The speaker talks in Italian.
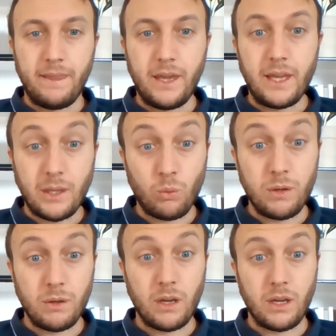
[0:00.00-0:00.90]
Ed è
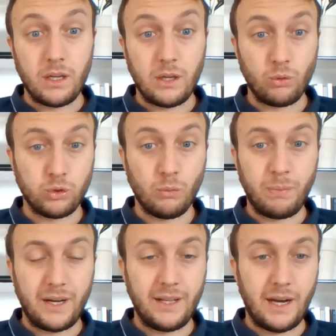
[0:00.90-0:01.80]
qui eh, che Rousseau
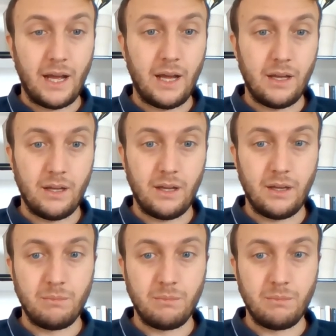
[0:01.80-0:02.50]
parlerà eh,